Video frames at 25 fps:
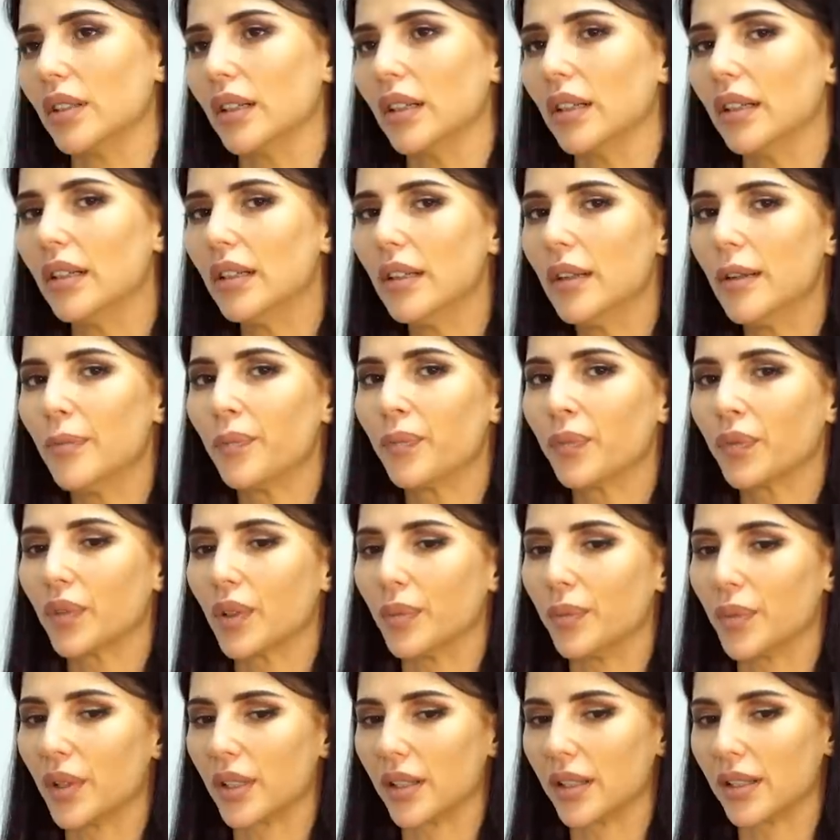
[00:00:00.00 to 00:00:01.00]
да
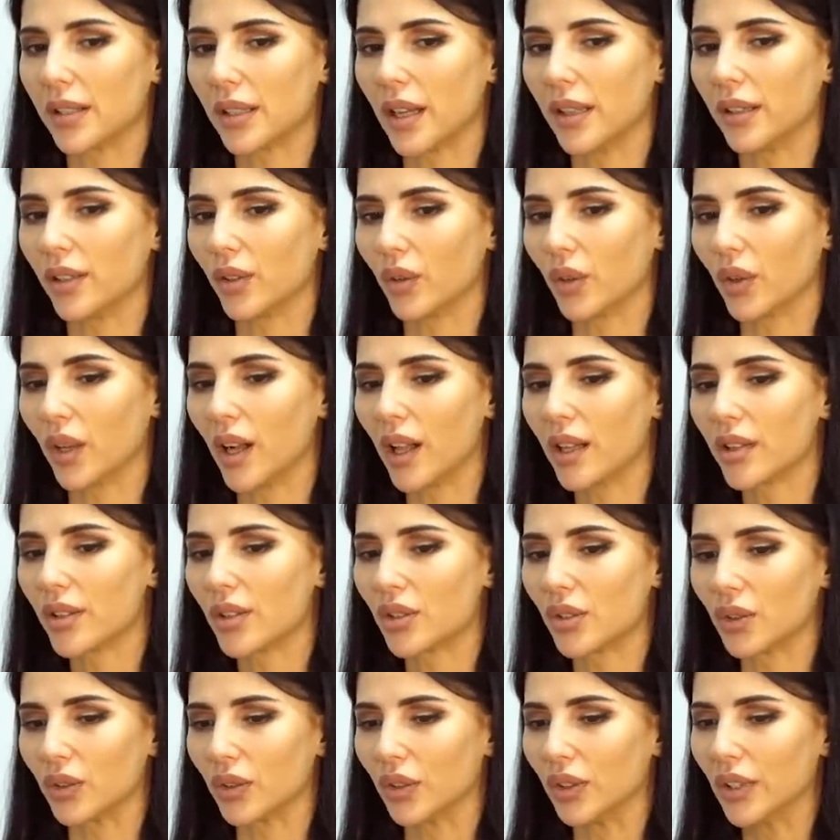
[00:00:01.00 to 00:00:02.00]
там Иринсана ругалась,
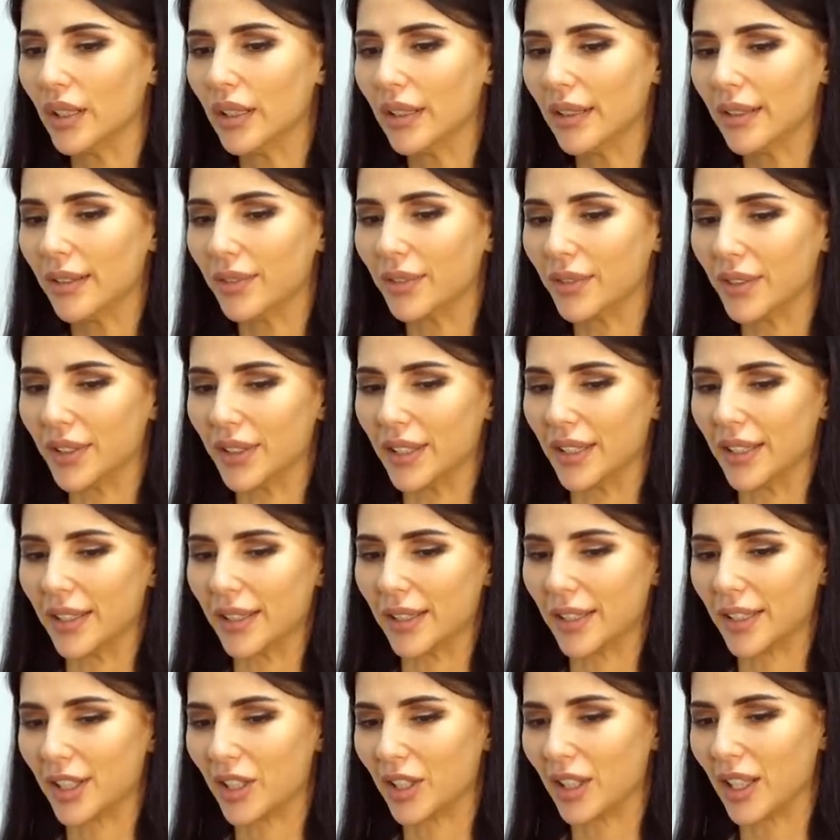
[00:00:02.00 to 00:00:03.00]
что вы ей
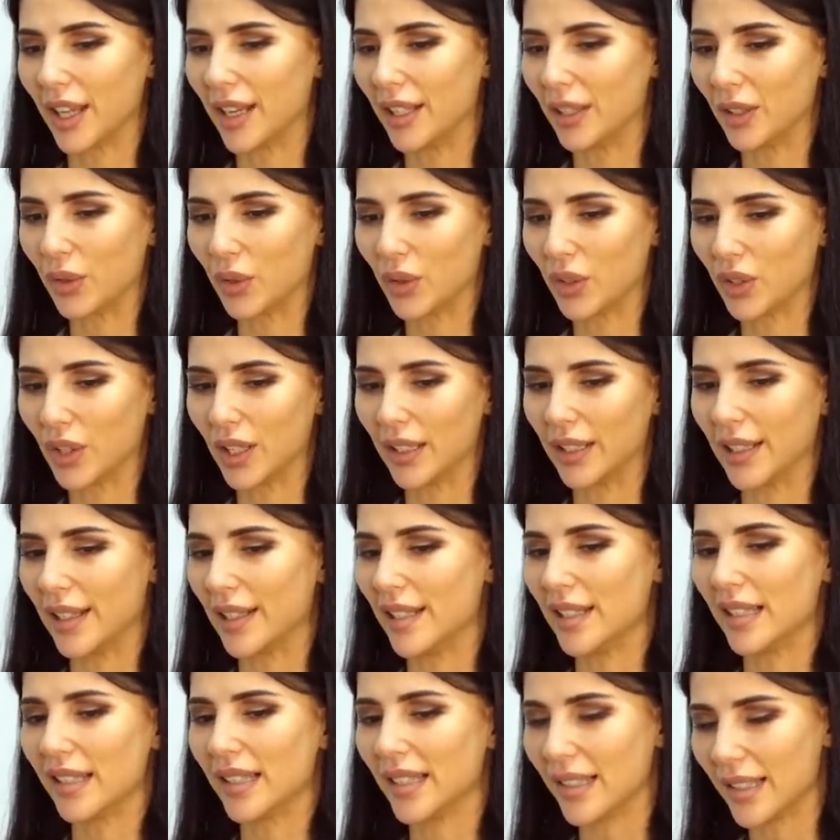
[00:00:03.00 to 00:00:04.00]
засчитали то, что она
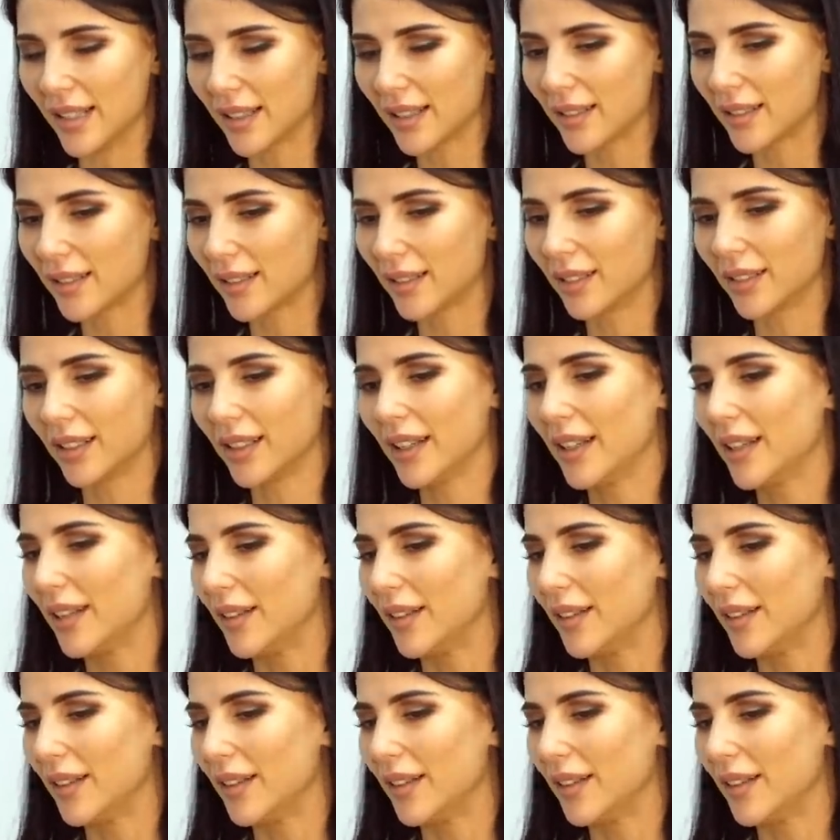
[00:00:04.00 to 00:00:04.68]
не сделала,